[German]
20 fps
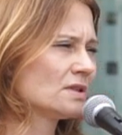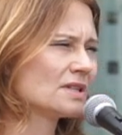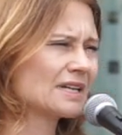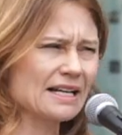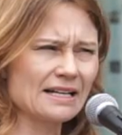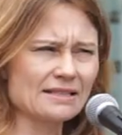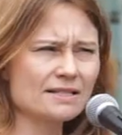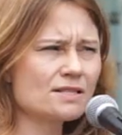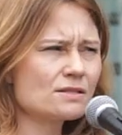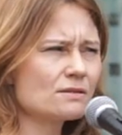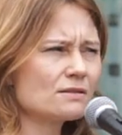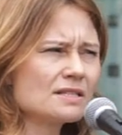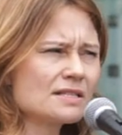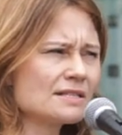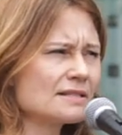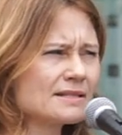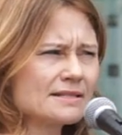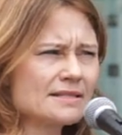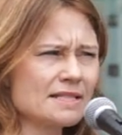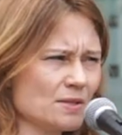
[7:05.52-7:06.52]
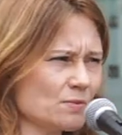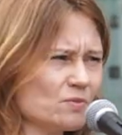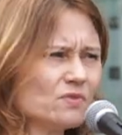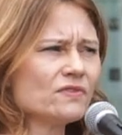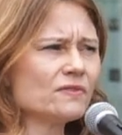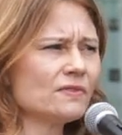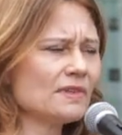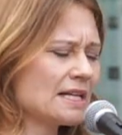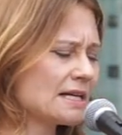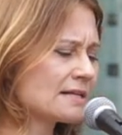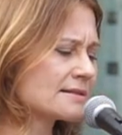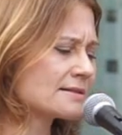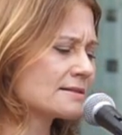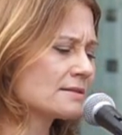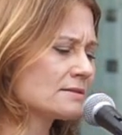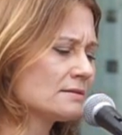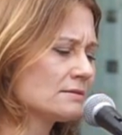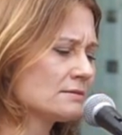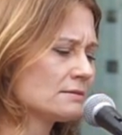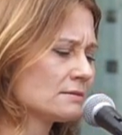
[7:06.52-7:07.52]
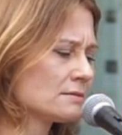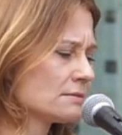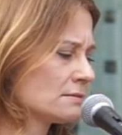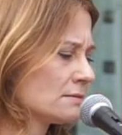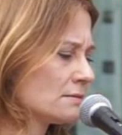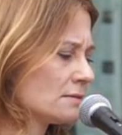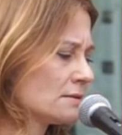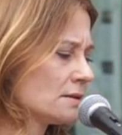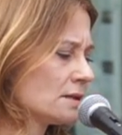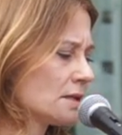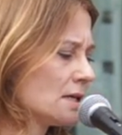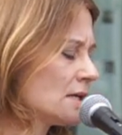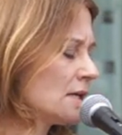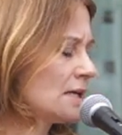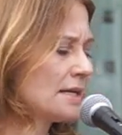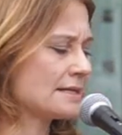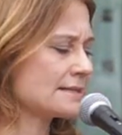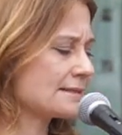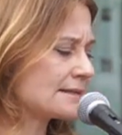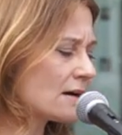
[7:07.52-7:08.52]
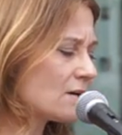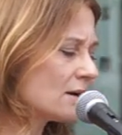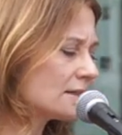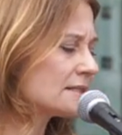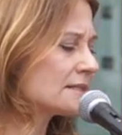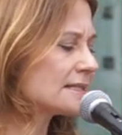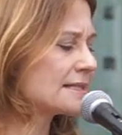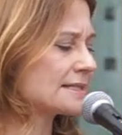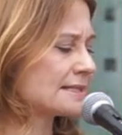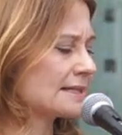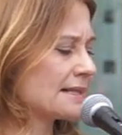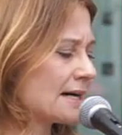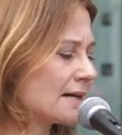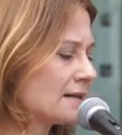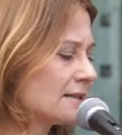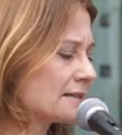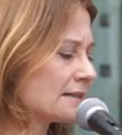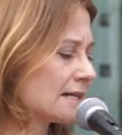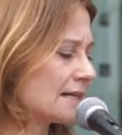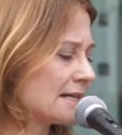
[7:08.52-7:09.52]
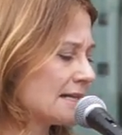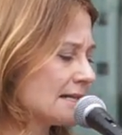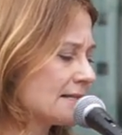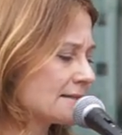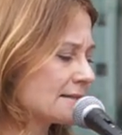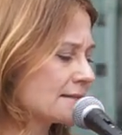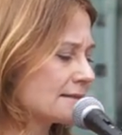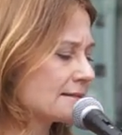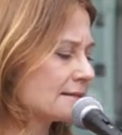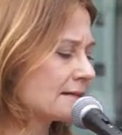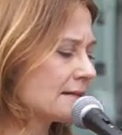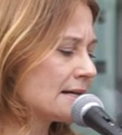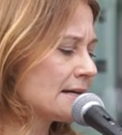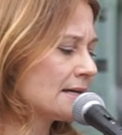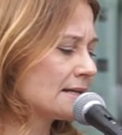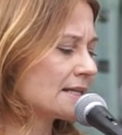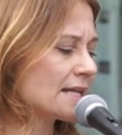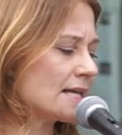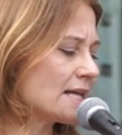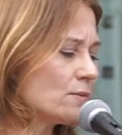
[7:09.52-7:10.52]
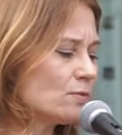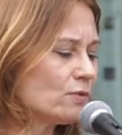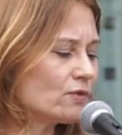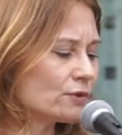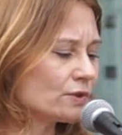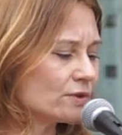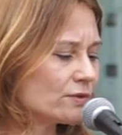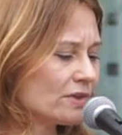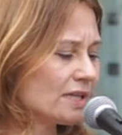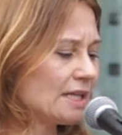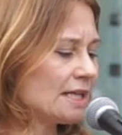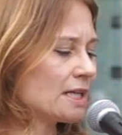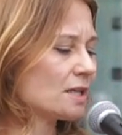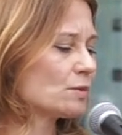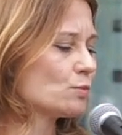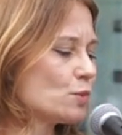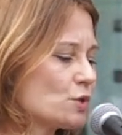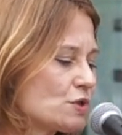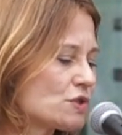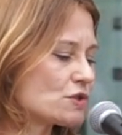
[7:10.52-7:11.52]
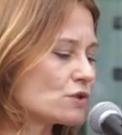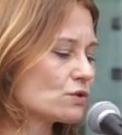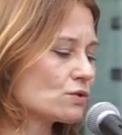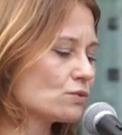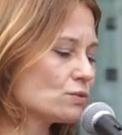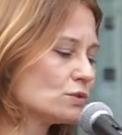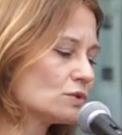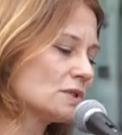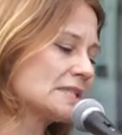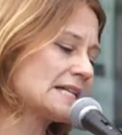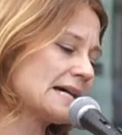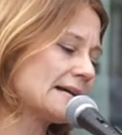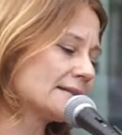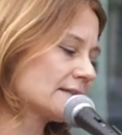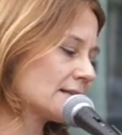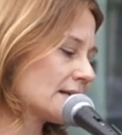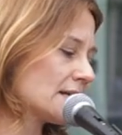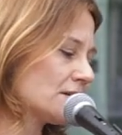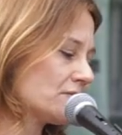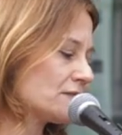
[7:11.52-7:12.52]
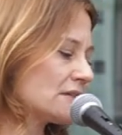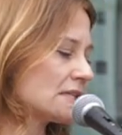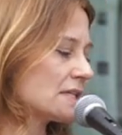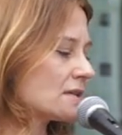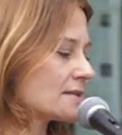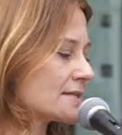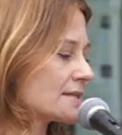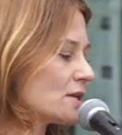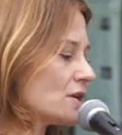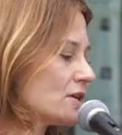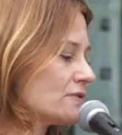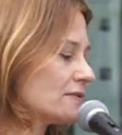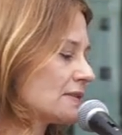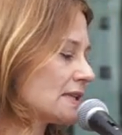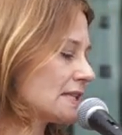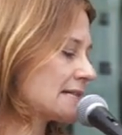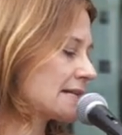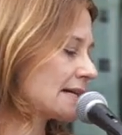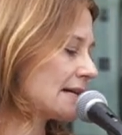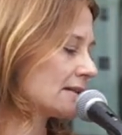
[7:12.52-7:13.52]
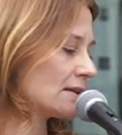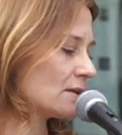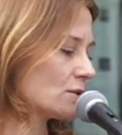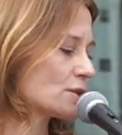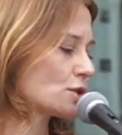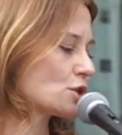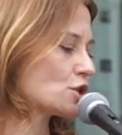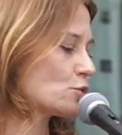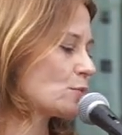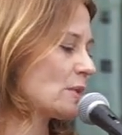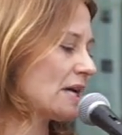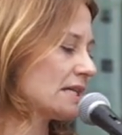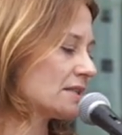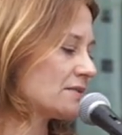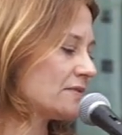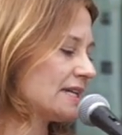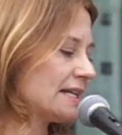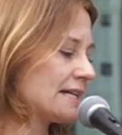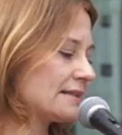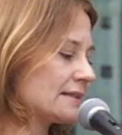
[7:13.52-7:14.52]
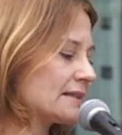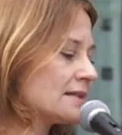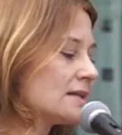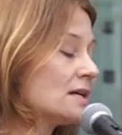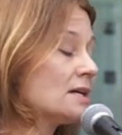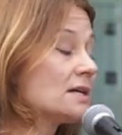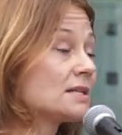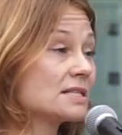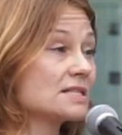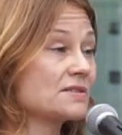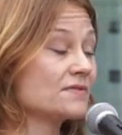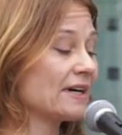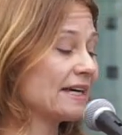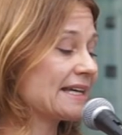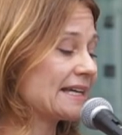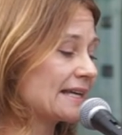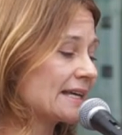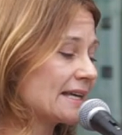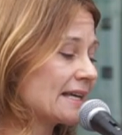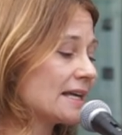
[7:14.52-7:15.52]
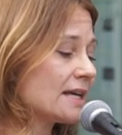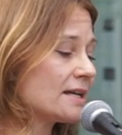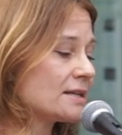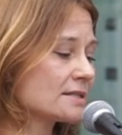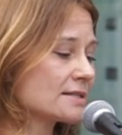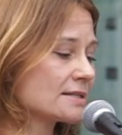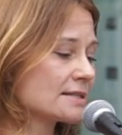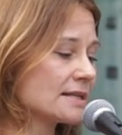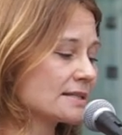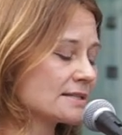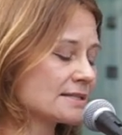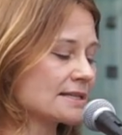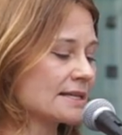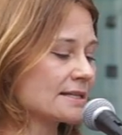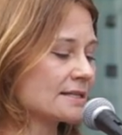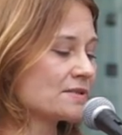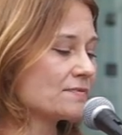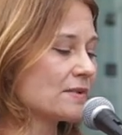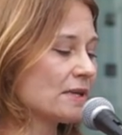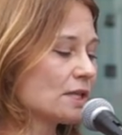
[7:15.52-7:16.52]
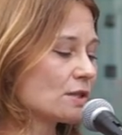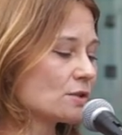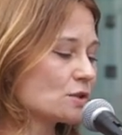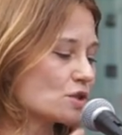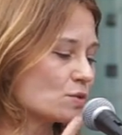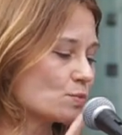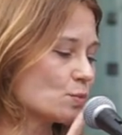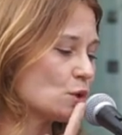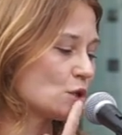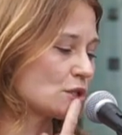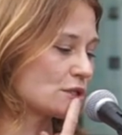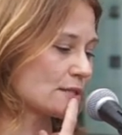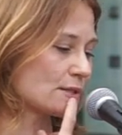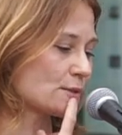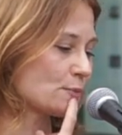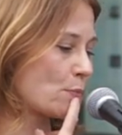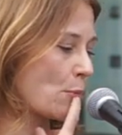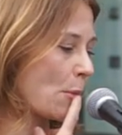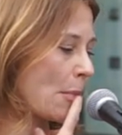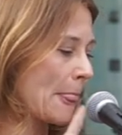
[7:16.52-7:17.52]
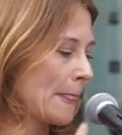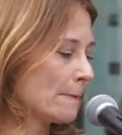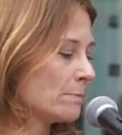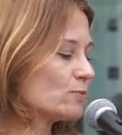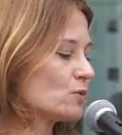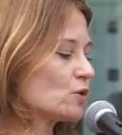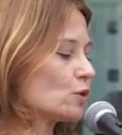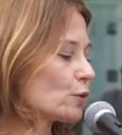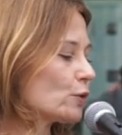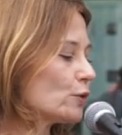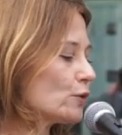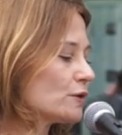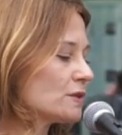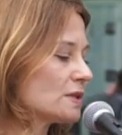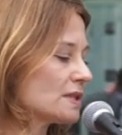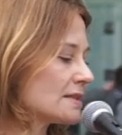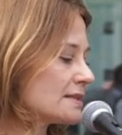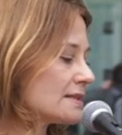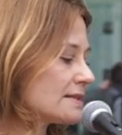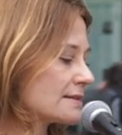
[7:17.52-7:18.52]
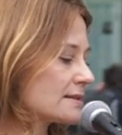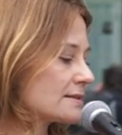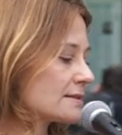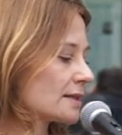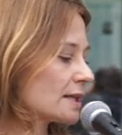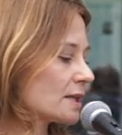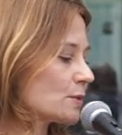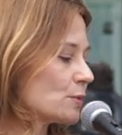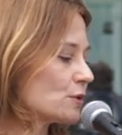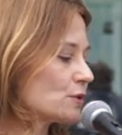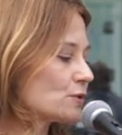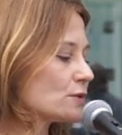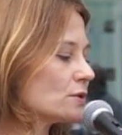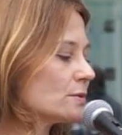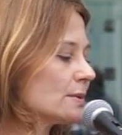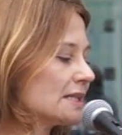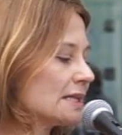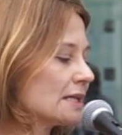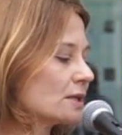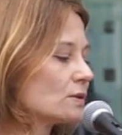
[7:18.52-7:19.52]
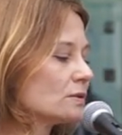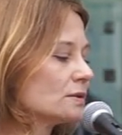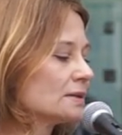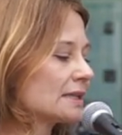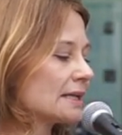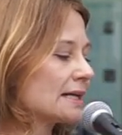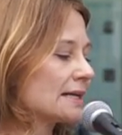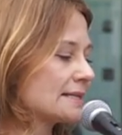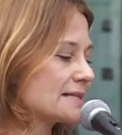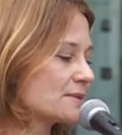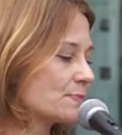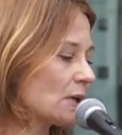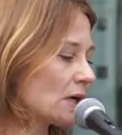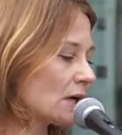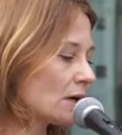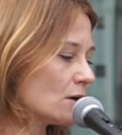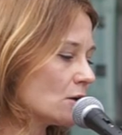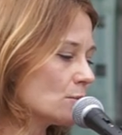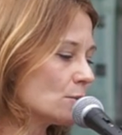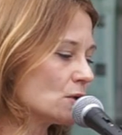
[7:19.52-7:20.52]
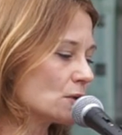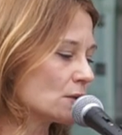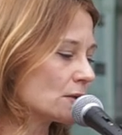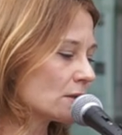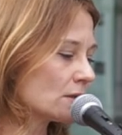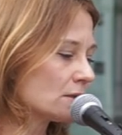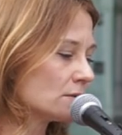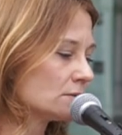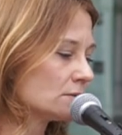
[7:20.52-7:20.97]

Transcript: kannst du dich nicht impfen lassen? Es dauerte nicht lange, da hieß es, die Impfunwilligen müssten nun tatkräftig aus der Öffentlichkeit ausgesperrt werden. 2G ist jetzt ein zwingendes Muss, dröhnten diese Trickbetrüber der Grundrechtsberaubung.